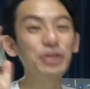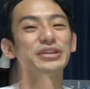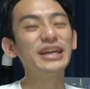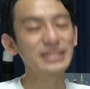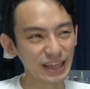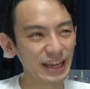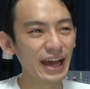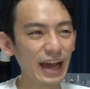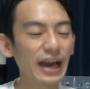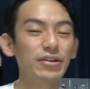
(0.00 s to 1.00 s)
彙力ないですね。
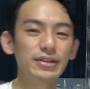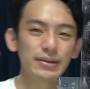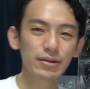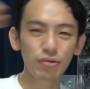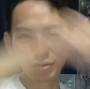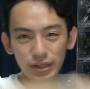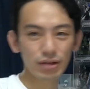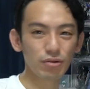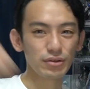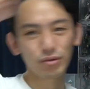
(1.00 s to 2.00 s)
はい、あのこうね
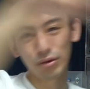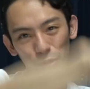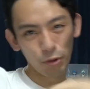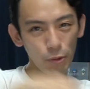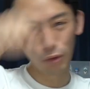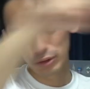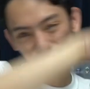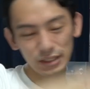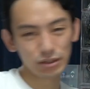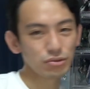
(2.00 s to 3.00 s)
こうこう
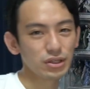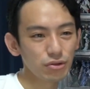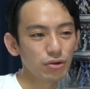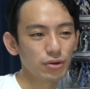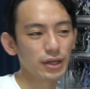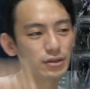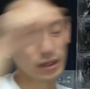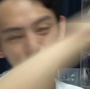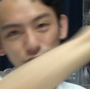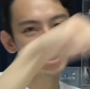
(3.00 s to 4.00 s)
オーダーしてる時の
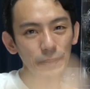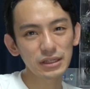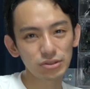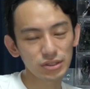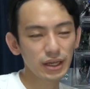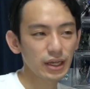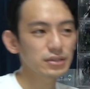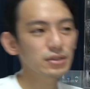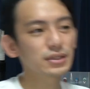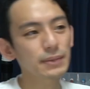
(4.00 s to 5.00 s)
連続パンチを再
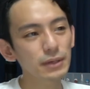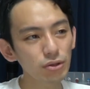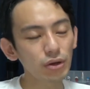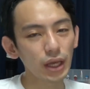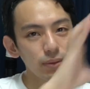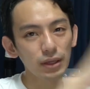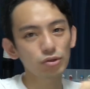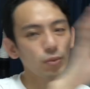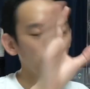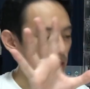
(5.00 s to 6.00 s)
現するための
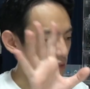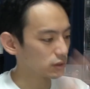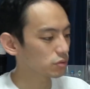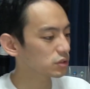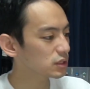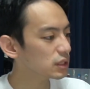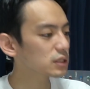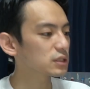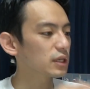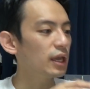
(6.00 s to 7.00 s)
エフェクトパーツ、そして
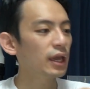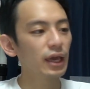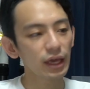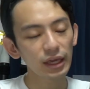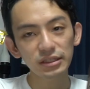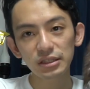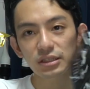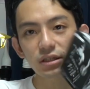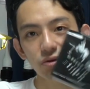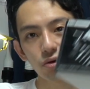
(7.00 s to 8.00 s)
ですね
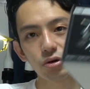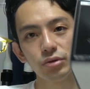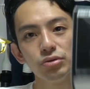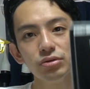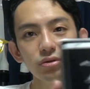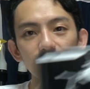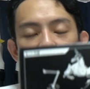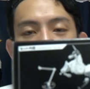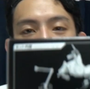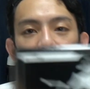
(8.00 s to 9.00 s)
エイチジー の粉
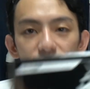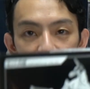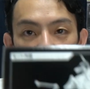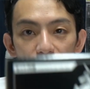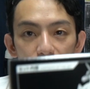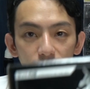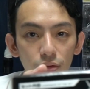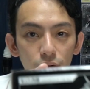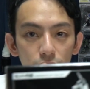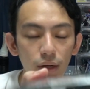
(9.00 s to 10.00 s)
砕機ですね。はい、
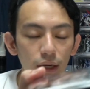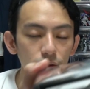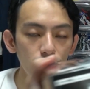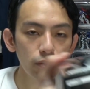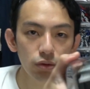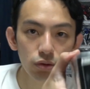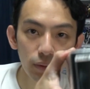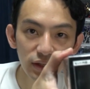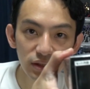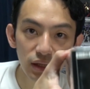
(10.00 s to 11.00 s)
これはあの
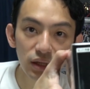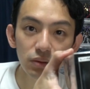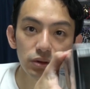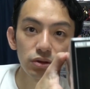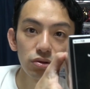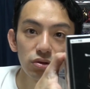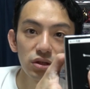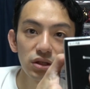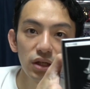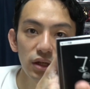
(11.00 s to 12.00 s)
元々マスターガンダムに付
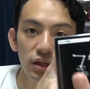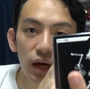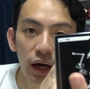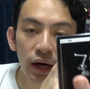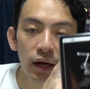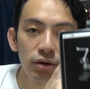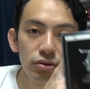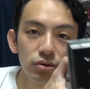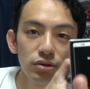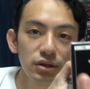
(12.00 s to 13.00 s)
属していた粉
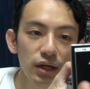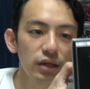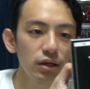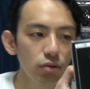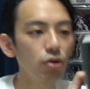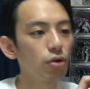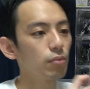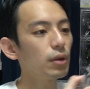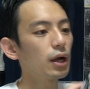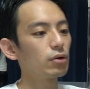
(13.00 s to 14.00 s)
砕機を、
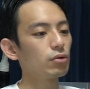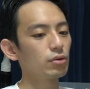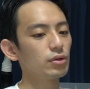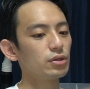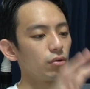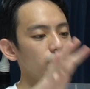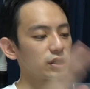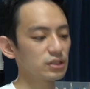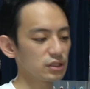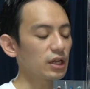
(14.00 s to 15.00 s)
まあ、あのいわゆる
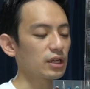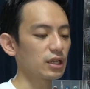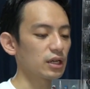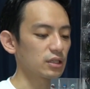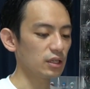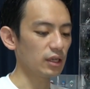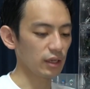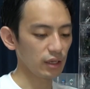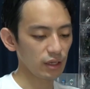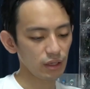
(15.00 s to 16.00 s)
同じね金型
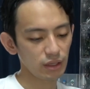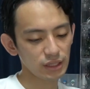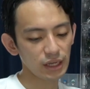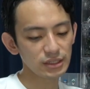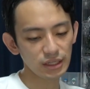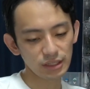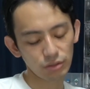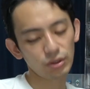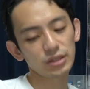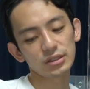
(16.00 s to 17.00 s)
で、えー、再生
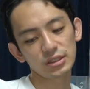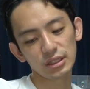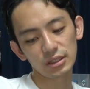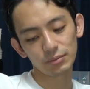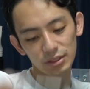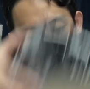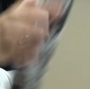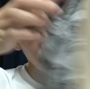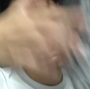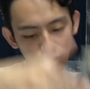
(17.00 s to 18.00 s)
産という形になっていま
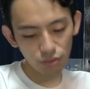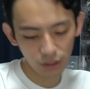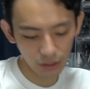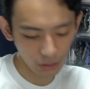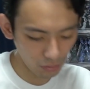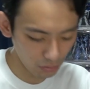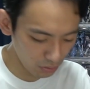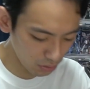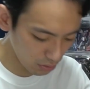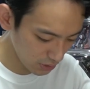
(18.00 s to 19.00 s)
す。というわけで
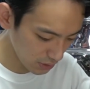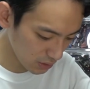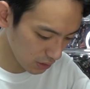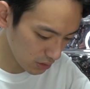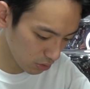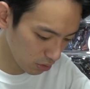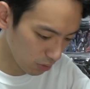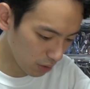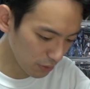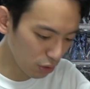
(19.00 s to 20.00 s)
おー懐かしの
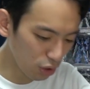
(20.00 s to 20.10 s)
モビル